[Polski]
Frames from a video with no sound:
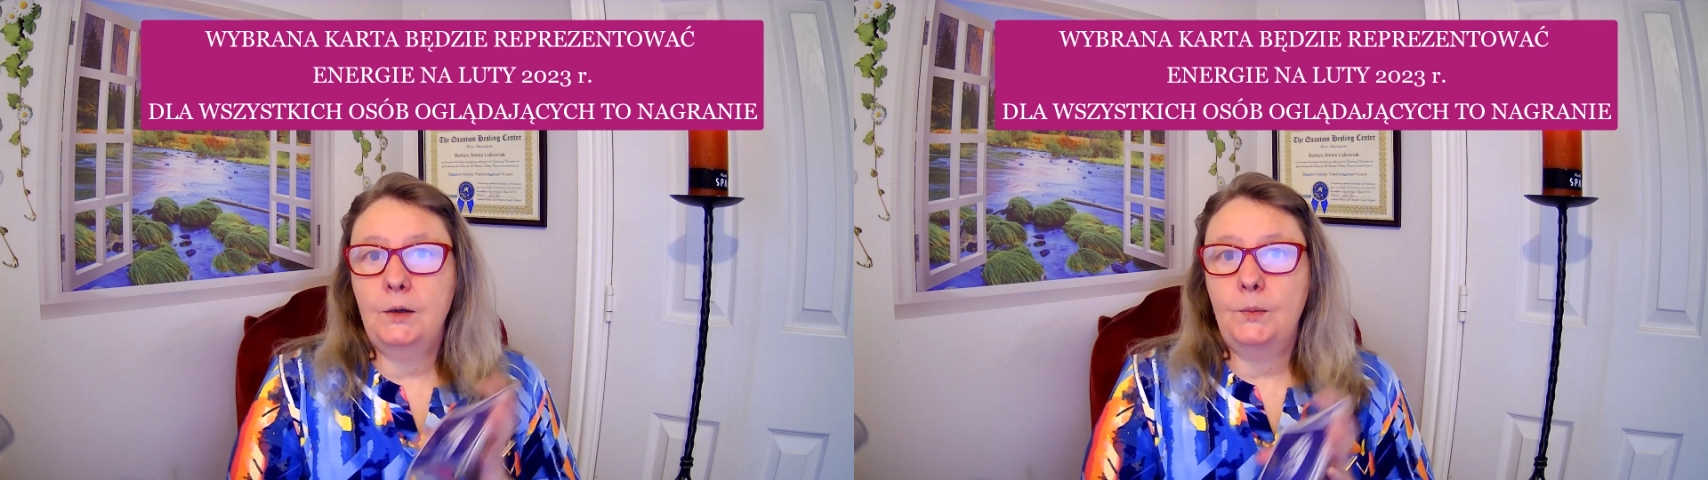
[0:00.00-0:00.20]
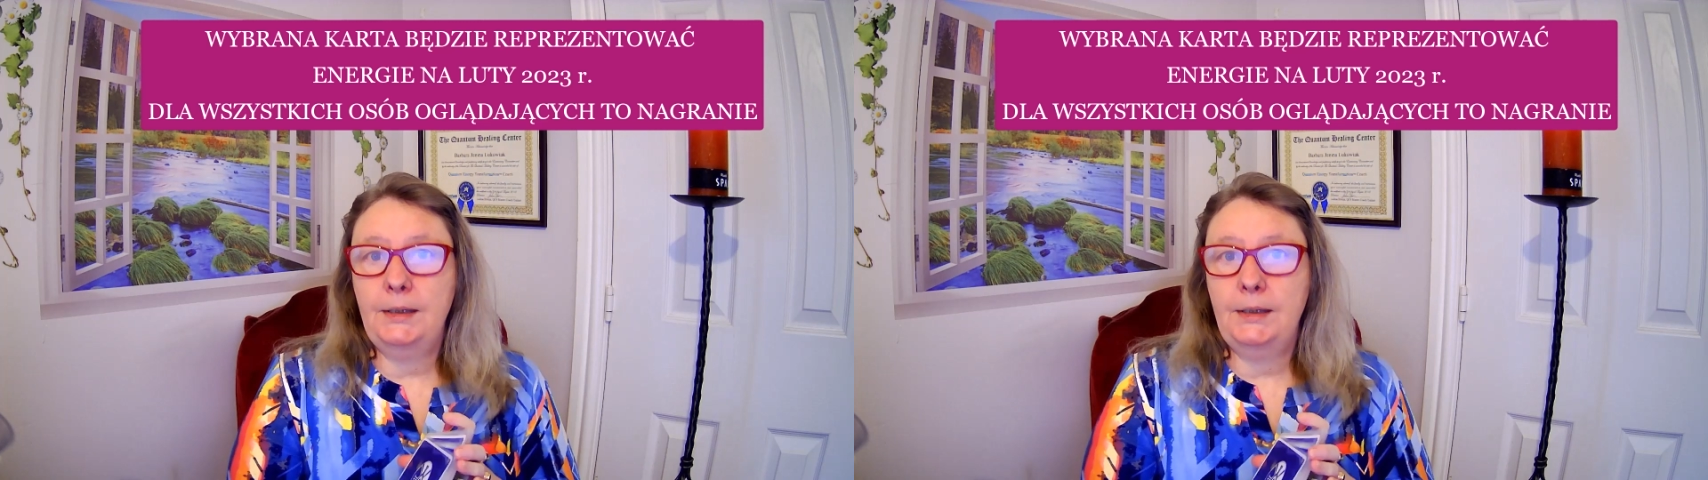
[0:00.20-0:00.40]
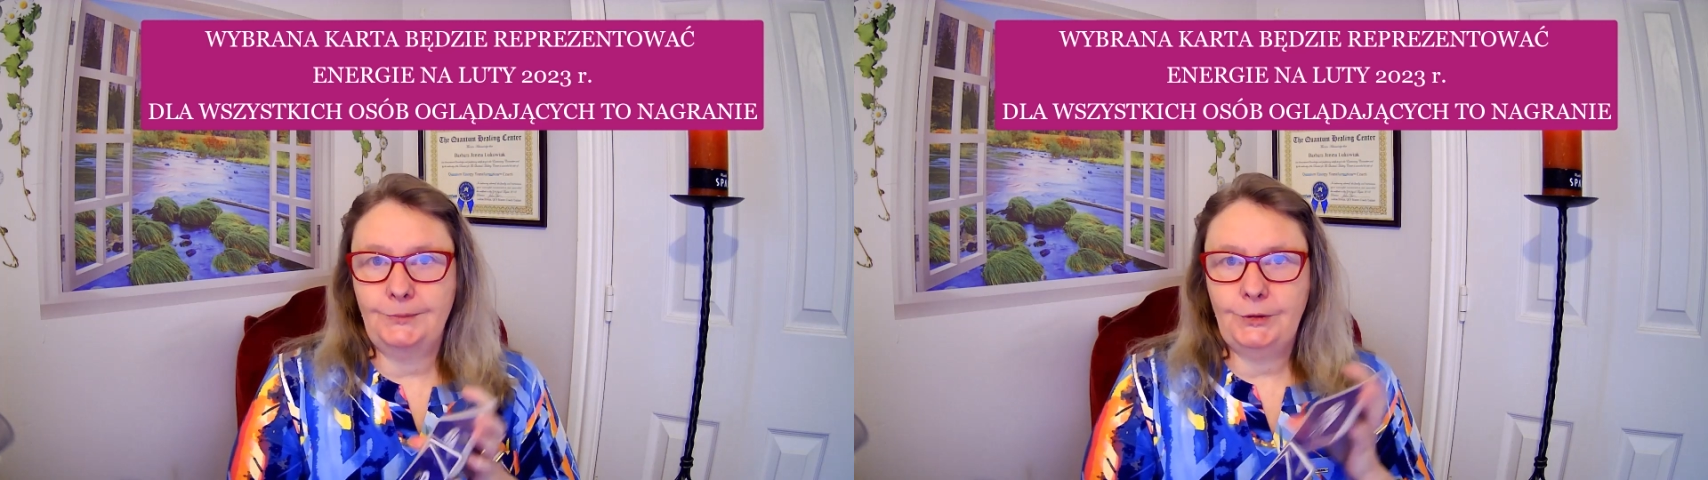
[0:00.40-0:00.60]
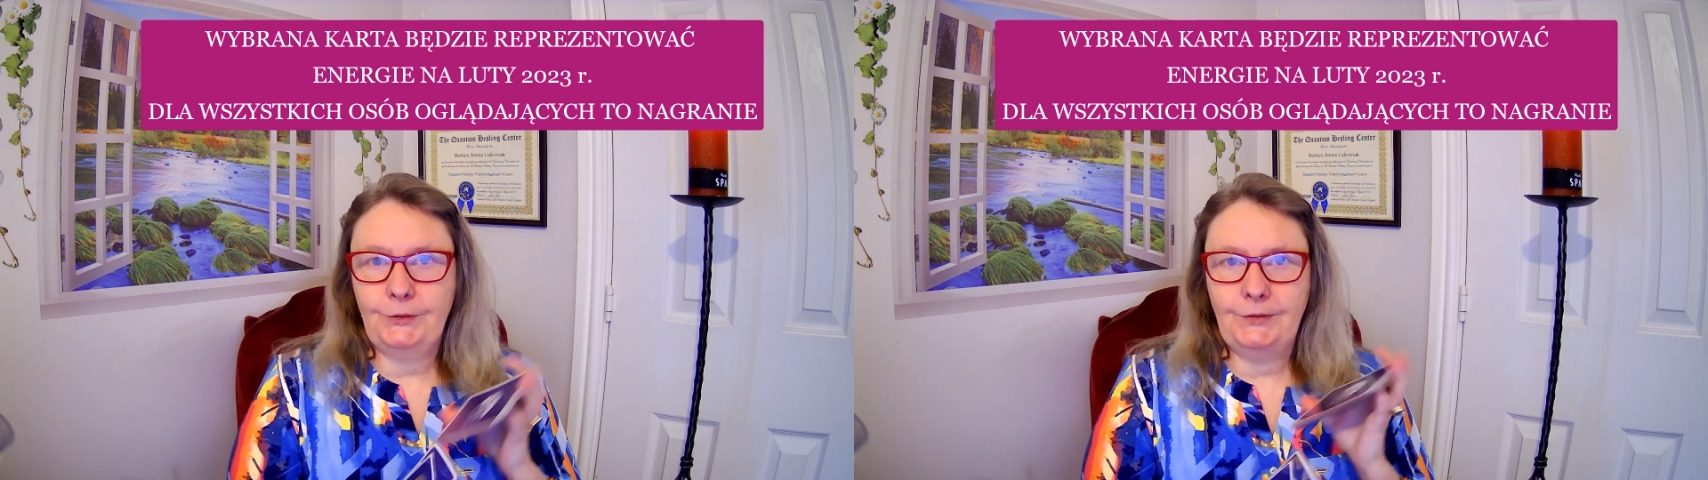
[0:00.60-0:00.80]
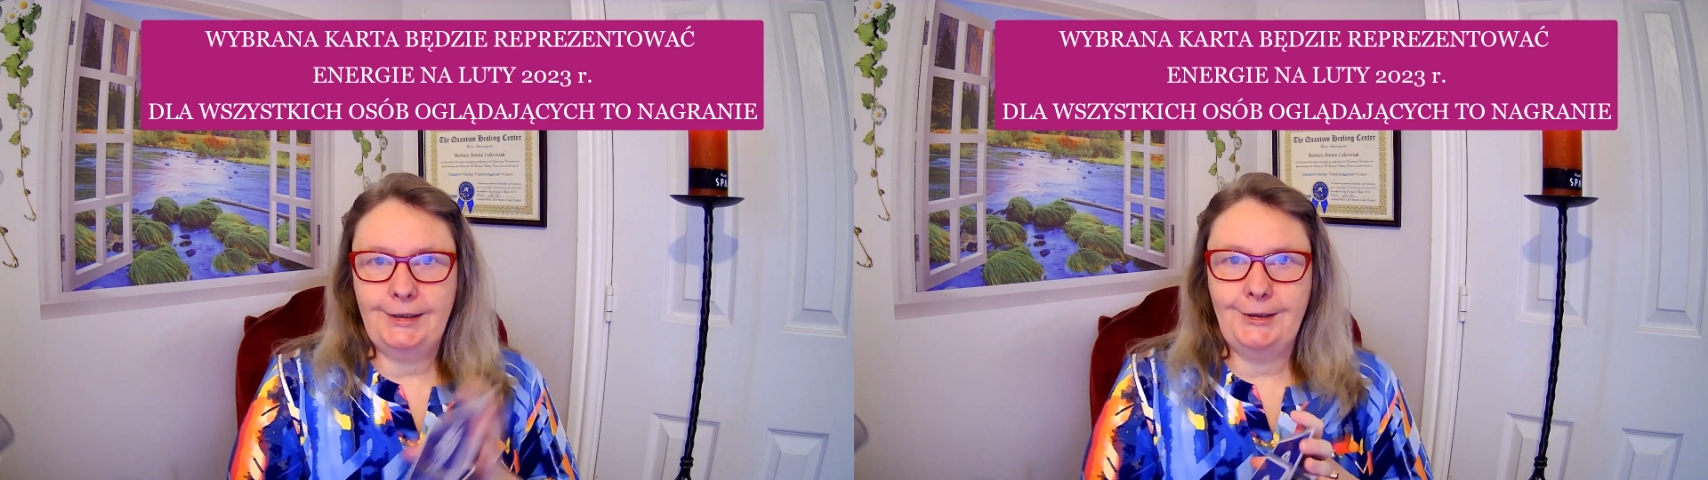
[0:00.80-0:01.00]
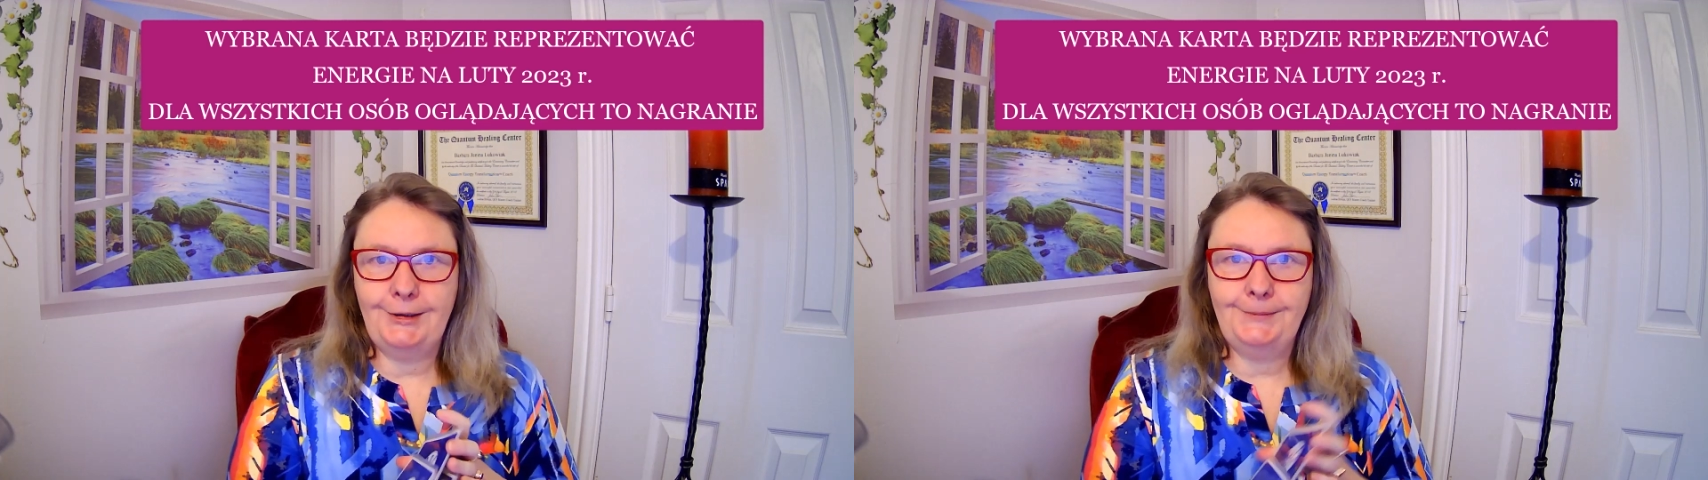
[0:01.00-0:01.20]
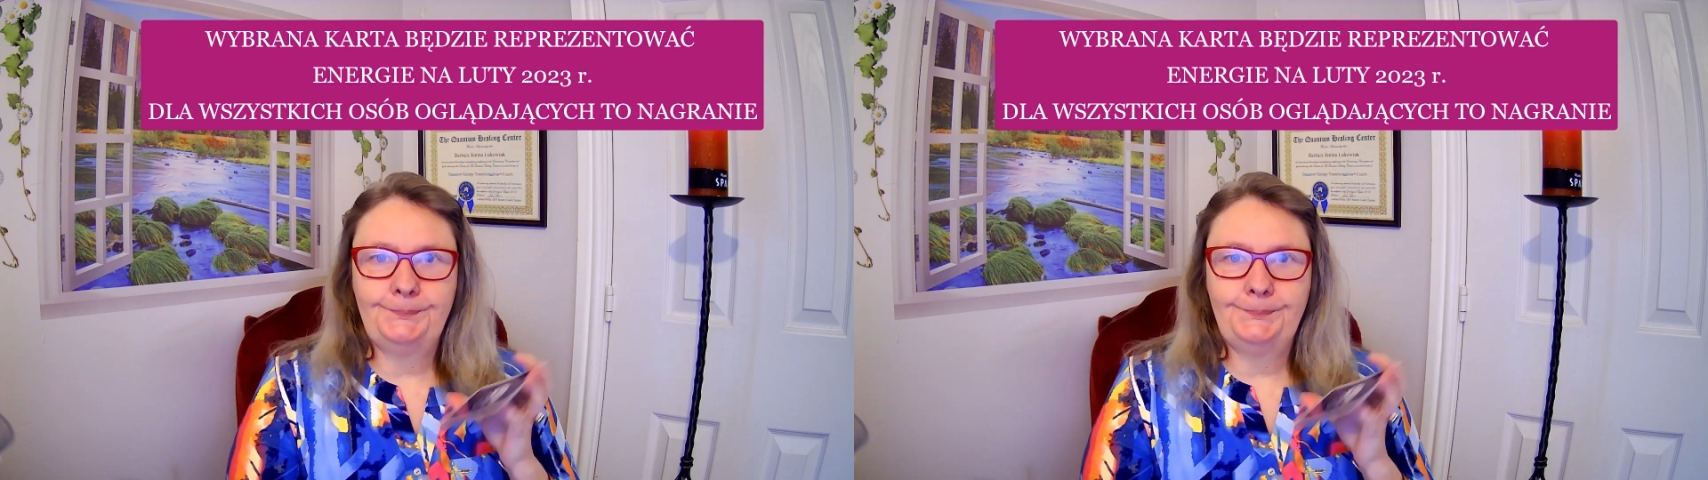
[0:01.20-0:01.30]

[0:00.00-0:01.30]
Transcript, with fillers: obejrzą to wideo.